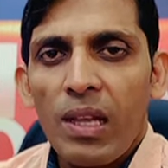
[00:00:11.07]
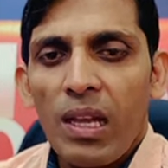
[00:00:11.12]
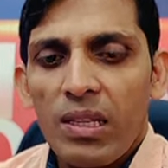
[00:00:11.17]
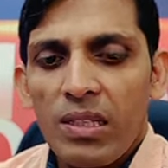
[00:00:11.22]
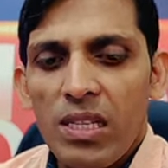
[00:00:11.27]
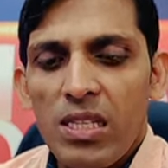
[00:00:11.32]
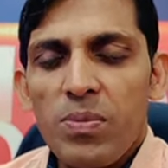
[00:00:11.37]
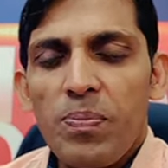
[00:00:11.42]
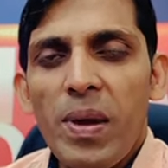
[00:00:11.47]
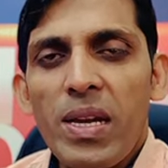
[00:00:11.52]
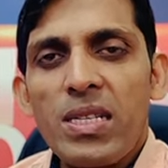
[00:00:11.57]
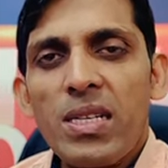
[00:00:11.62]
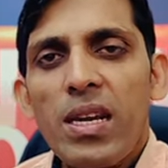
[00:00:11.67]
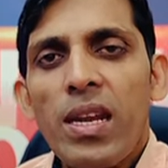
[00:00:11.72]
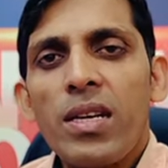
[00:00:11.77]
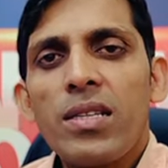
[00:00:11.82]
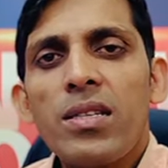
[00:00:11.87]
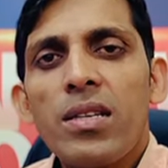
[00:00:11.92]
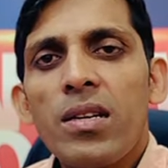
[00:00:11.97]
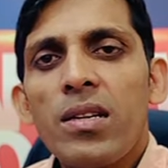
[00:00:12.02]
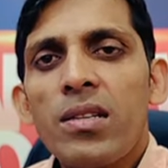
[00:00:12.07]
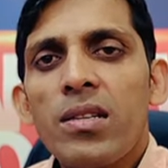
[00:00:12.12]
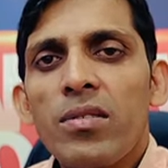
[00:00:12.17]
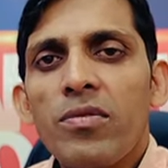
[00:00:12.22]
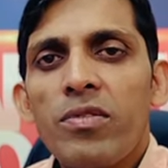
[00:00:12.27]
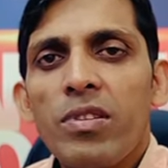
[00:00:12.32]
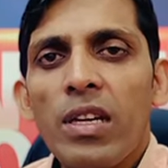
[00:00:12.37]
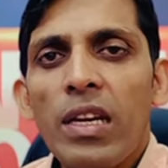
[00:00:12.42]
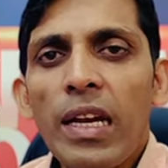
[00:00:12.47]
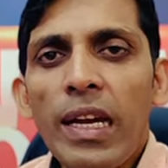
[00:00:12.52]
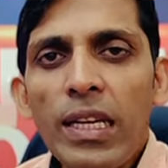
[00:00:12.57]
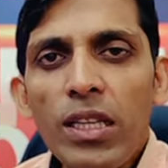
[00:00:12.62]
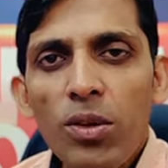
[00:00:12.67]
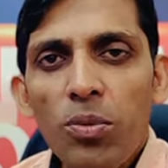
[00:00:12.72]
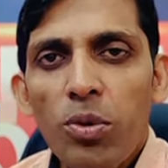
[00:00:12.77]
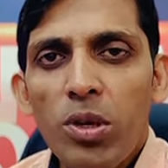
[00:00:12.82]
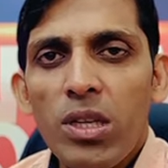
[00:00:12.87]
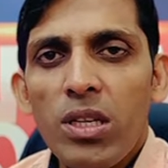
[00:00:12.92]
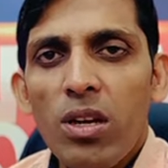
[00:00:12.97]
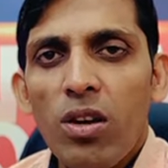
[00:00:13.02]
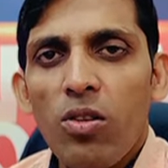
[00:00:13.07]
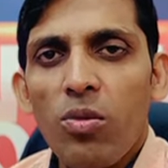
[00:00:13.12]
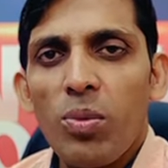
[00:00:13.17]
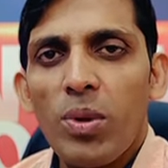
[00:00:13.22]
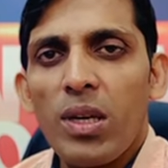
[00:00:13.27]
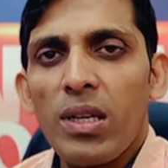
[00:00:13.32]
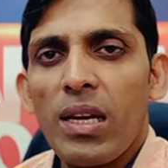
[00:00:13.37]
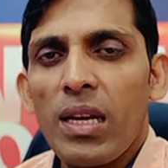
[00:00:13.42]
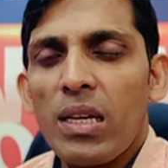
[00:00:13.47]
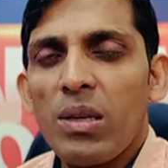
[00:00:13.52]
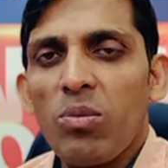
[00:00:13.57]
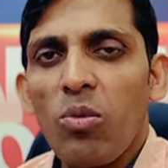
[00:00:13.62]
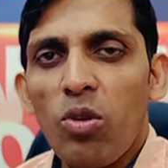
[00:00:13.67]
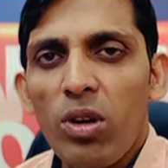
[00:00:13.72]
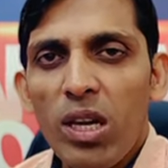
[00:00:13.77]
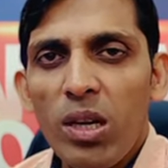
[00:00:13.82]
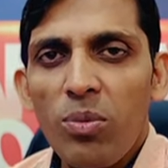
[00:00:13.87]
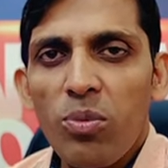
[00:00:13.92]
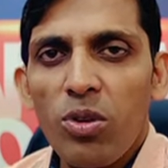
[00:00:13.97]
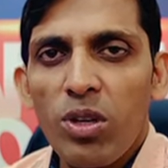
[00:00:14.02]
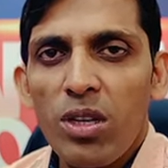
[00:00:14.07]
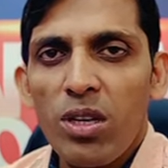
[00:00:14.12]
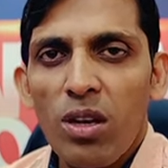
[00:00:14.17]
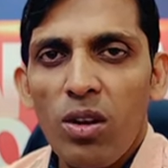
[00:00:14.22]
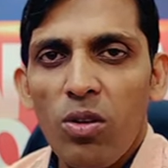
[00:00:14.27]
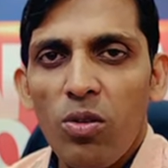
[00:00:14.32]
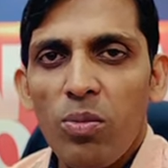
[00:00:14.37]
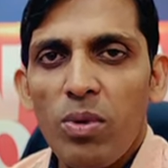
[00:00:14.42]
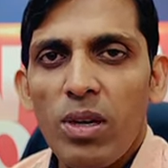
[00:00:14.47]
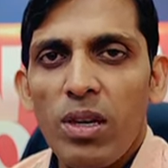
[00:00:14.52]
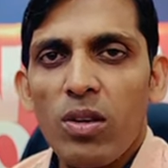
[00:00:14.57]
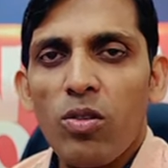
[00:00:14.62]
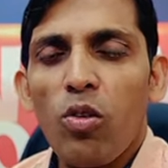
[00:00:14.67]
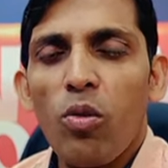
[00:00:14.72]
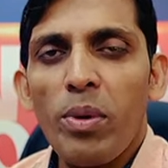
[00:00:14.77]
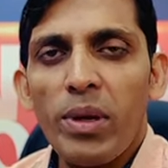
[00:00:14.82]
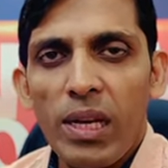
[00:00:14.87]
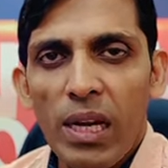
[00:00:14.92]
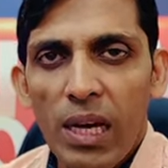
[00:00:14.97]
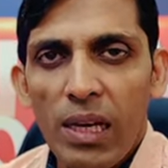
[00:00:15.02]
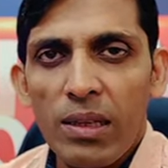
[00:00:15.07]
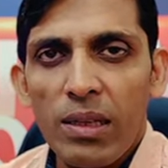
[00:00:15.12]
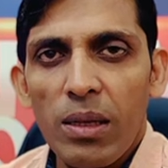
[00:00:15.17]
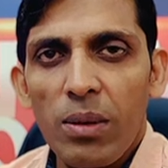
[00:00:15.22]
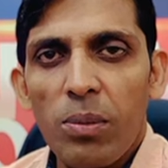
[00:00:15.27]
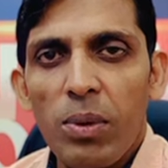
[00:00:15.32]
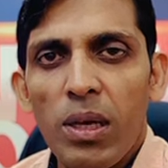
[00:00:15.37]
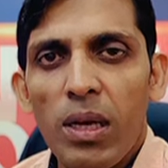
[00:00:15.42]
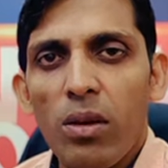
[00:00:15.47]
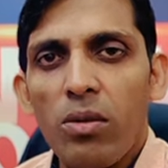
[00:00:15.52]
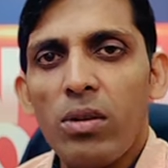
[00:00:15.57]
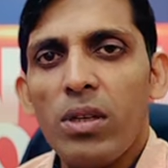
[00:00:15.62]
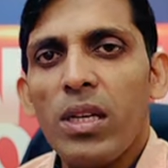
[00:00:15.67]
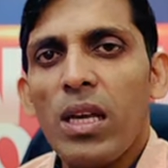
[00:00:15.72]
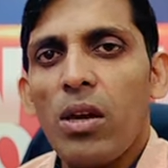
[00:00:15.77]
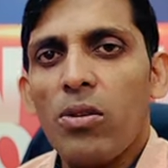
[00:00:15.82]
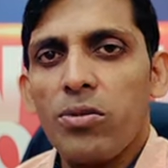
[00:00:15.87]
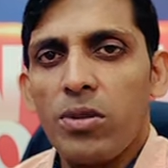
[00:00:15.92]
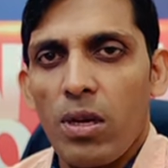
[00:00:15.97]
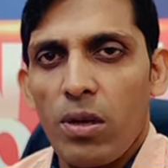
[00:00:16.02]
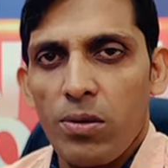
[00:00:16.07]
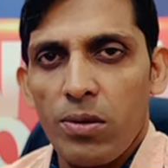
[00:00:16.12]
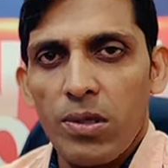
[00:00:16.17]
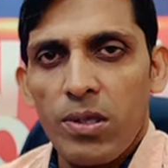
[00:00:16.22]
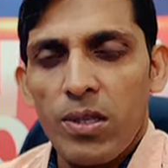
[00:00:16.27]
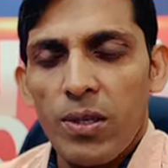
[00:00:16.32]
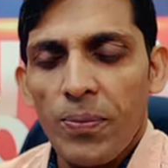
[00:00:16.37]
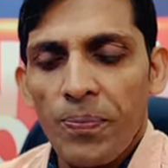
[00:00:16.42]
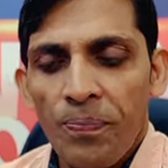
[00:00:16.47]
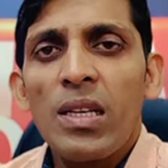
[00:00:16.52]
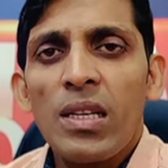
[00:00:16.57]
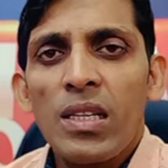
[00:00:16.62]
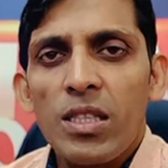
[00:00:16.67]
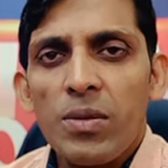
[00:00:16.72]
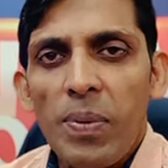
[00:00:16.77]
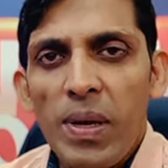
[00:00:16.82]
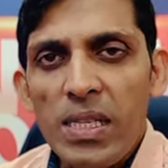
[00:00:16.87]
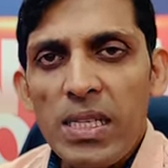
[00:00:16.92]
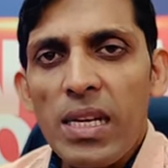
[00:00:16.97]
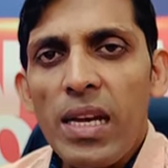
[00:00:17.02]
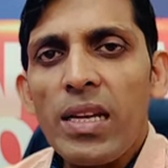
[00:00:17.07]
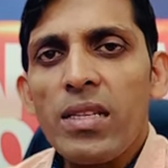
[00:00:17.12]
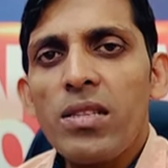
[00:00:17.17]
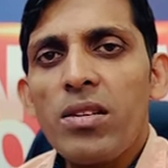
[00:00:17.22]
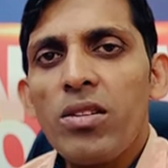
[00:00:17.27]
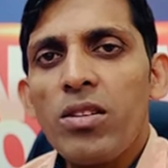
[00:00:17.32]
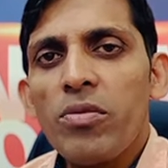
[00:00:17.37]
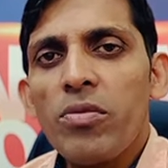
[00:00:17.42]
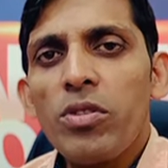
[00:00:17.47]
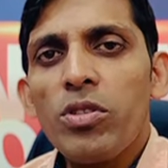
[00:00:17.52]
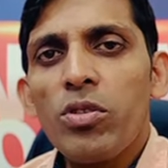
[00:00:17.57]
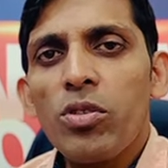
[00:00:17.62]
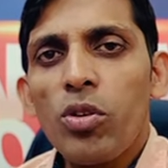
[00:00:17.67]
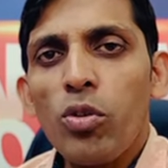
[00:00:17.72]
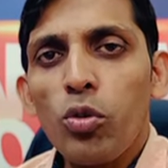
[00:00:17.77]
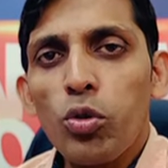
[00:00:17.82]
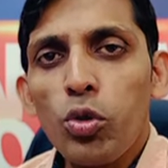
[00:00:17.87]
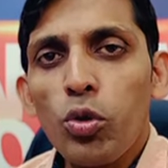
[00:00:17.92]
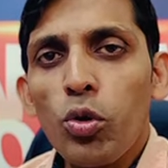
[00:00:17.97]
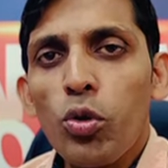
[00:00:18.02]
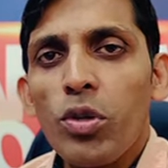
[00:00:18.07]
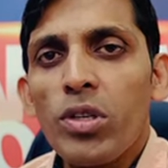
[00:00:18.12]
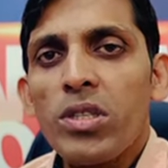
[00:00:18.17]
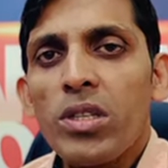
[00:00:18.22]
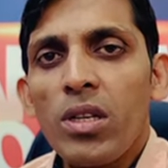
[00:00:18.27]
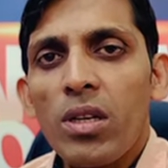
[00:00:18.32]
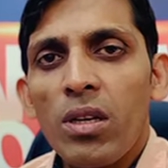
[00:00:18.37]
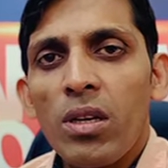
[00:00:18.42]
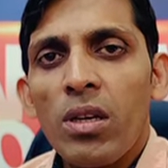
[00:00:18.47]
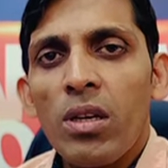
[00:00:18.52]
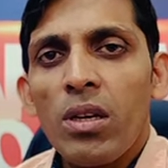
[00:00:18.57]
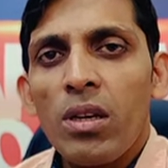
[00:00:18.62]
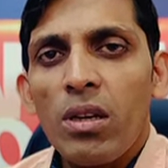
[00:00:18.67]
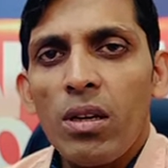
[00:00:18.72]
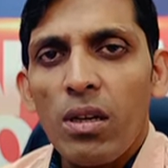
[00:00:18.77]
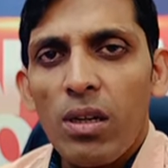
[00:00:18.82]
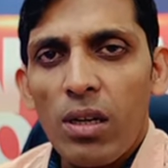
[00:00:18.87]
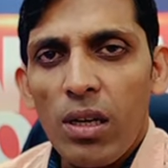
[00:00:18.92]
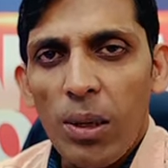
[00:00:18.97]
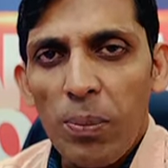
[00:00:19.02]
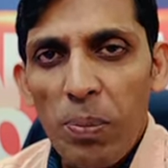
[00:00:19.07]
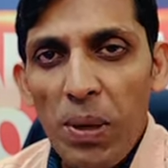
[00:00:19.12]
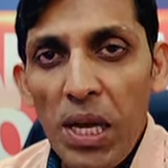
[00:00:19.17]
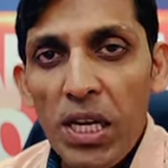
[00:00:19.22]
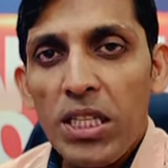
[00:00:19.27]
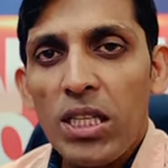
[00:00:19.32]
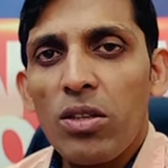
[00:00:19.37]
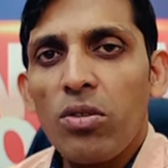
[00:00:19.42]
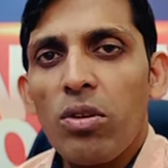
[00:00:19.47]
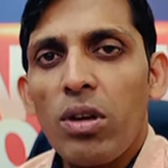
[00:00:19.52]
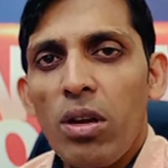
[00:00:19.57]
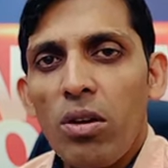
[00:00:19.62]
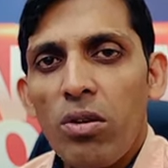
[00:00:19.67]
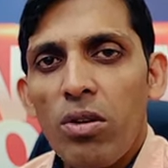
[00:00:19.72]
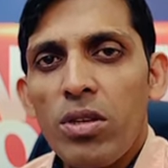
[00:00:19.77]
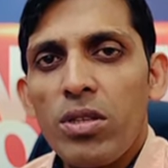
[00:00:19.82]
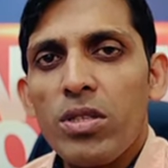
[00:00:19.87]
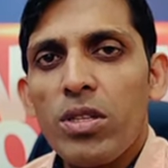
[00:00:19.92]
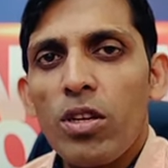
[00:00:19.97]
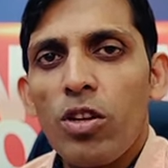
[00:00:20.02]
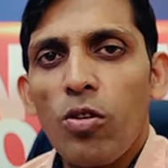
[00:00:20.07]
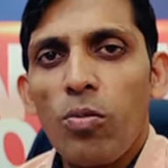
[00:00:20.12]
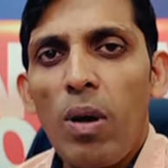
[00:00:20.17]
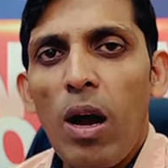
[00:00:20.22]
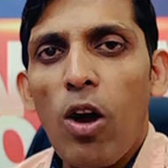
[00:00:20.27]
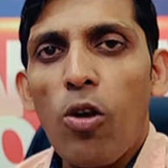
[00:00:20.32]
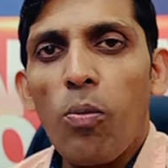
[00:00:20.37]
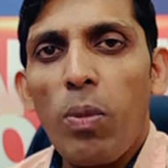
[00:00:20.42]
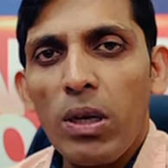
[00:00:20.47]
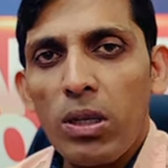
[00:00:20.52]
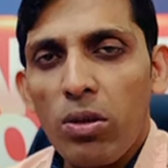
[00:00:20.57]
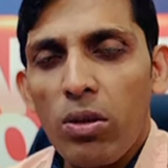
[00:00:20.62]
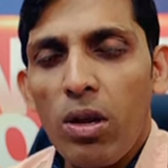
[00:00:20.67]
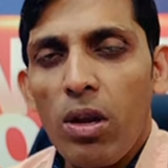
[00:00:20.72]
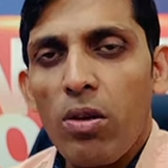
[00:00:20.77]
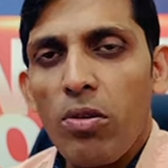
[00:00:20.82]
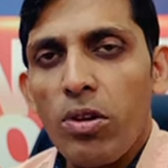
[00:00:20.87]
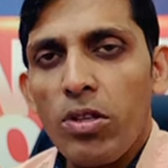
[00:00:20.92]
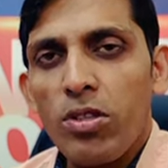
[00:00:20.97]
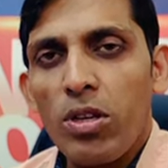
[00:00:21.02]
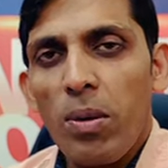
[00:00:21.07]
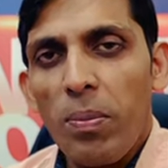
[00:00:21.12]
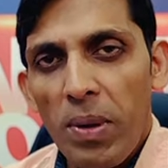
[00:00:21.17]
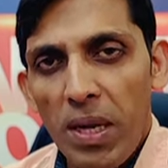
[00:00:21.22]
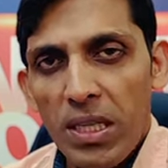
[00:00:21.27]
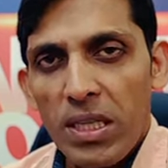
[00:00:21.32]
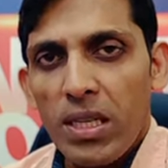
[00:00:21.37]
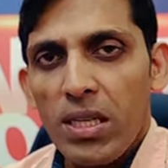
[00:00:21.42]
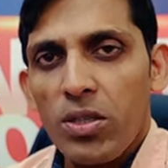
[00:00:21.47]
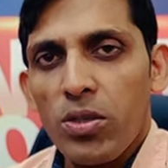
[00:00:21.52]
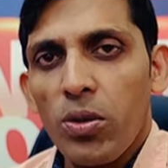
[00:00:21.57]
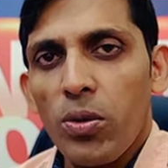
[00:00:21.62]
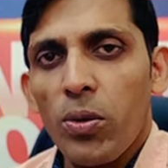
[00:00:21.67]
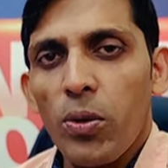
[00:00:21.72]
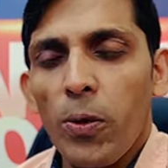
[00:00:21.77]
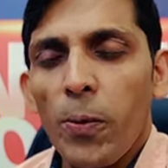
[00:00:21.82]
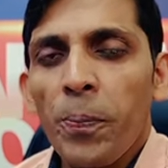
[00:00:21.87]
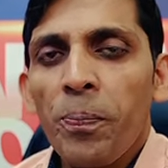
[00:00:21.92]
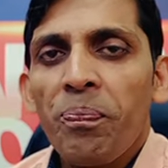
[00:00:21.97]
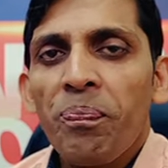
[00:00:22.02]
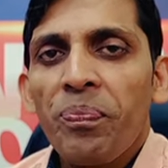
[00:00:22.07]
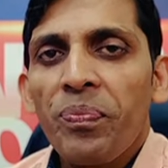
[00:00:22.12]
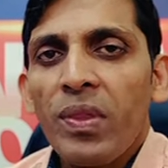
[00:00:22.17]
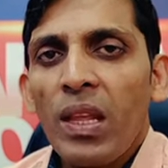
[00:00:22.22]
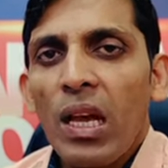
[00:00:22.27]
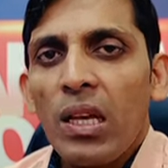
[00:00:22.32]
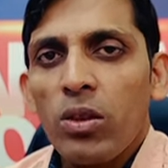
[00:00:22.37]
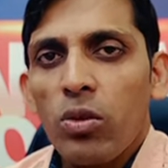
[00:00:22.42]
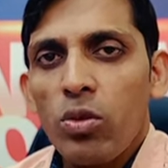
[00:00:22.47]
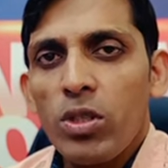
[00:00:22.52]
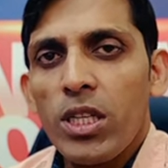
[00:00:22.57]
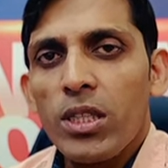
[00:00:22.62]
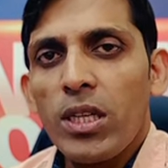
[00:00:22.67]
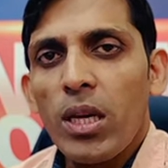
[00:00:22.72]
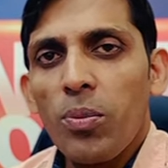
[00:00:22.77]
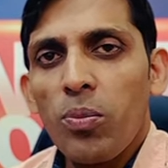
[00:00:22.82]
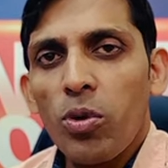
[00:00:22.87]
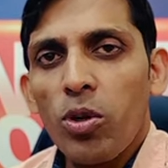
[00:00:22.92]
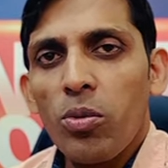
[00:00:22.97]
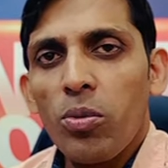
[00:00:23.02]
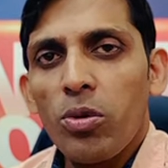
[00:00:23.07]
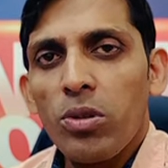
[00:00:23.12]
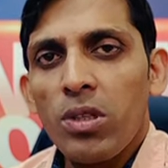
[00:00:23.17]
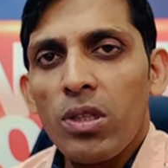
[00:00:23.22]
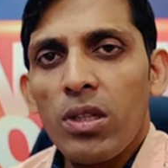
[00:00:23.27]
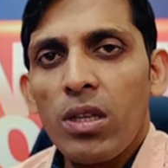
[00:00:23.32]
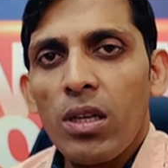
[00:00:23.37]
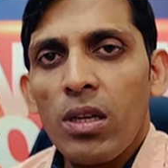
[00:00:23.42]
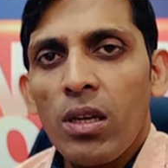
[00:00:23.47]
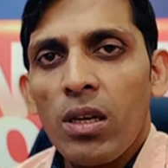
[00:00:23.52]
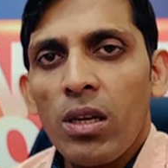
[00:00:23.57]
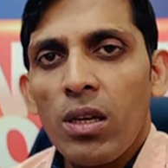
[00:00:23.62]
যে স্পেশাল এক্সিকিউটিভ কি লিখিত পরীক্ষা হবে নাকি মৌখিক পরীক্ষা হবে কবে নাগাদ নেবে এগুলো নিয়ে আলোচনা হচ্ছে স্পেশাল এক্সিকিউটিভের জন্য নতুন করে যে অ্যাপ্লিকেশন করা হয়েছিল বা আহ্বান করা হয়েছিল অ্যাপ্লিকেশনের জন্য তো সেটার পরবর্তীতে